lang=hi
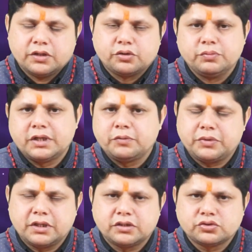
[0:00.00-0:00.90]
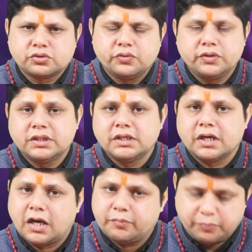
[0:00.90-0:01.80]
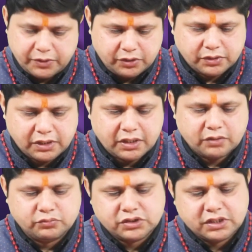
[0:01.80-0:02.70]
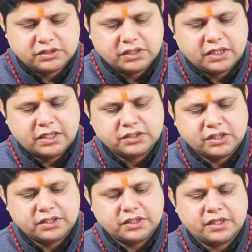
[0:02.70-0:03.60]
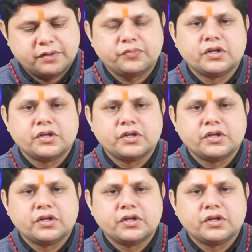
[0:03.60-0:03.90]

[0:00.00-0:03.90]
तो मेरे प्रिय दर्शकों यदि आप अपनी कुंडली का विश्लेषण कराना चाहते हैं